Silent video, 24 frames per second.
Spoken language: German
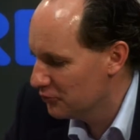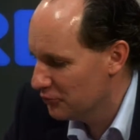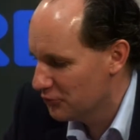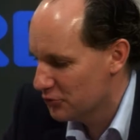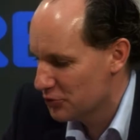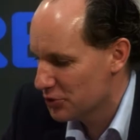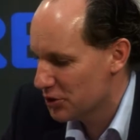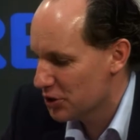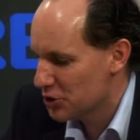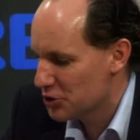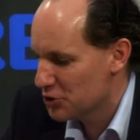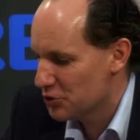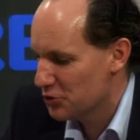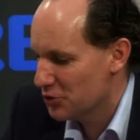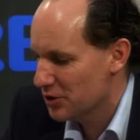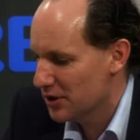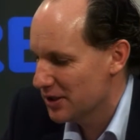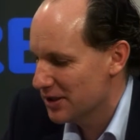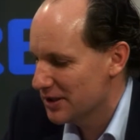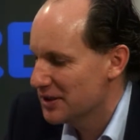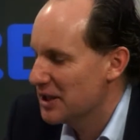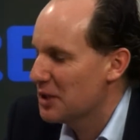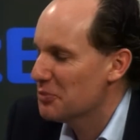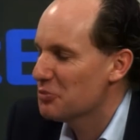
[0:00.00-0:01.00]

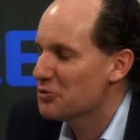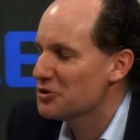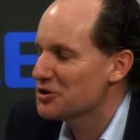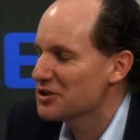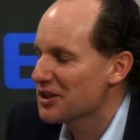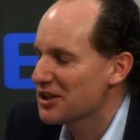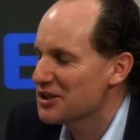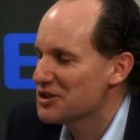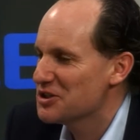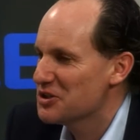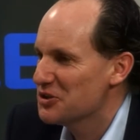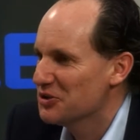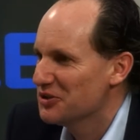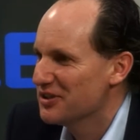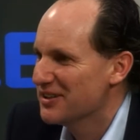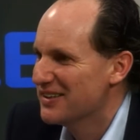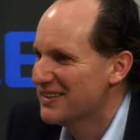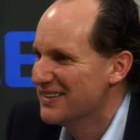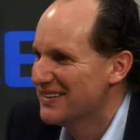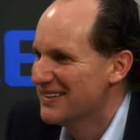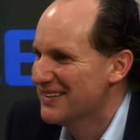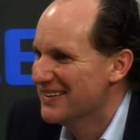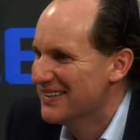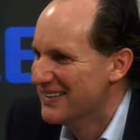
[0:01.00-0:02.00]
wunderschöne Demonstration.
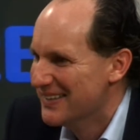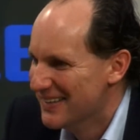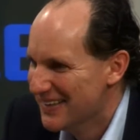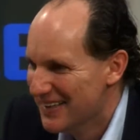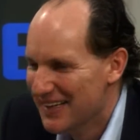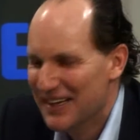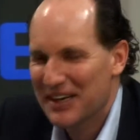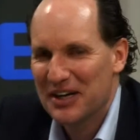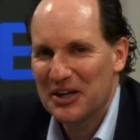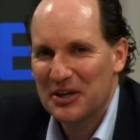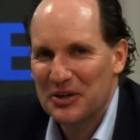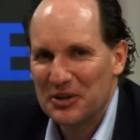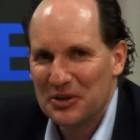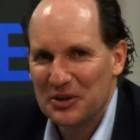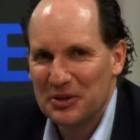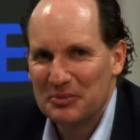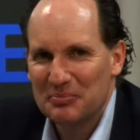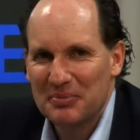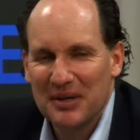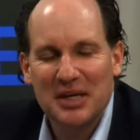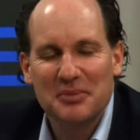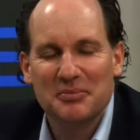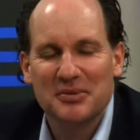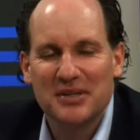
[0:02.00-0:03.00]
Und
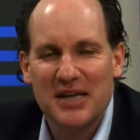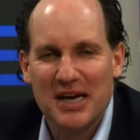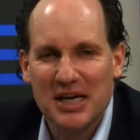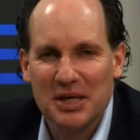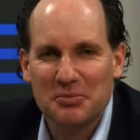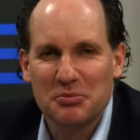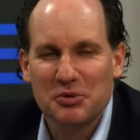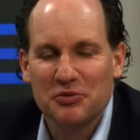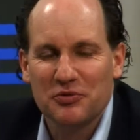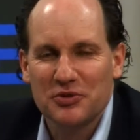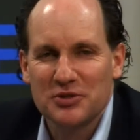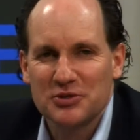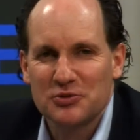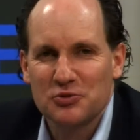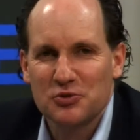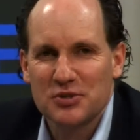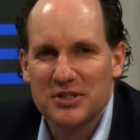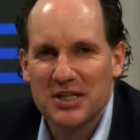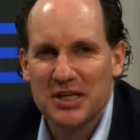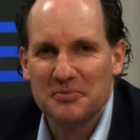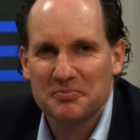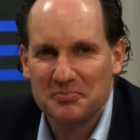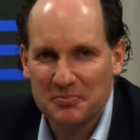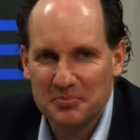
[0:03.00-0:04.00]
bei Ihnen bedanke ich mich fürs
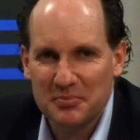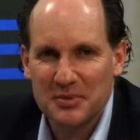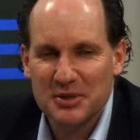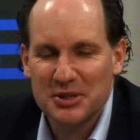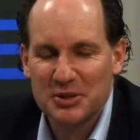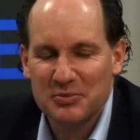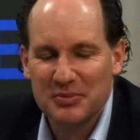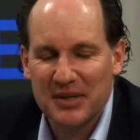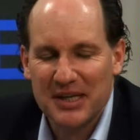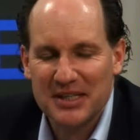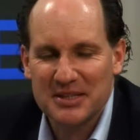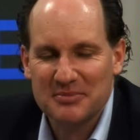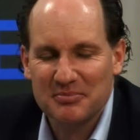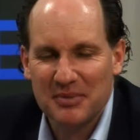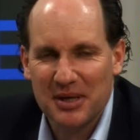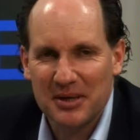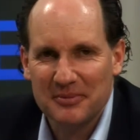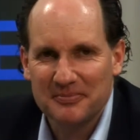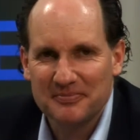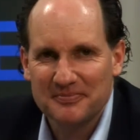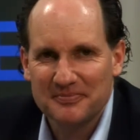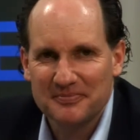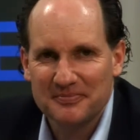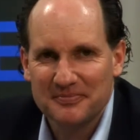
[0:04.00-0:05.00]
Zusehen. Bis zum nächsten
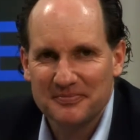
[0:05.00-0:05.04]
Mal.